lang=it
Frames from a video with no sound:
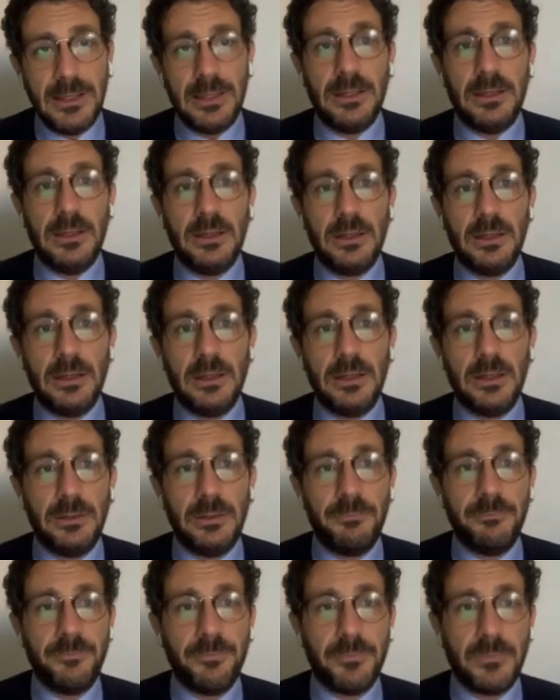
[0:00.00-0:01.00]
che
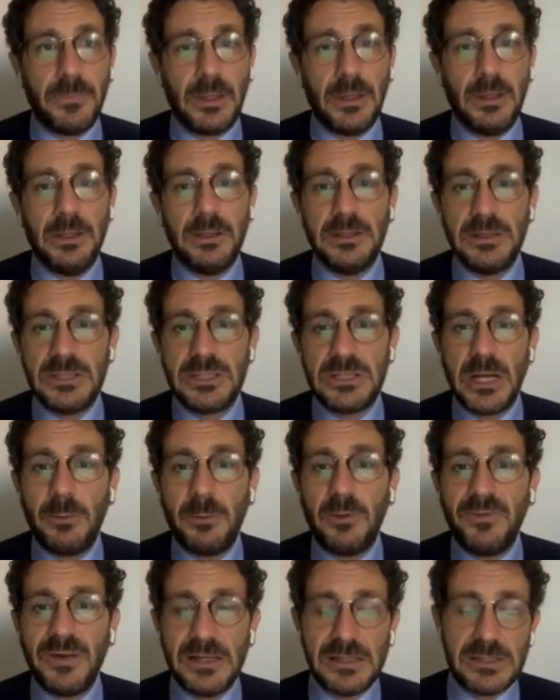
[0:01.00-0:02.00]
ehm, diciamo,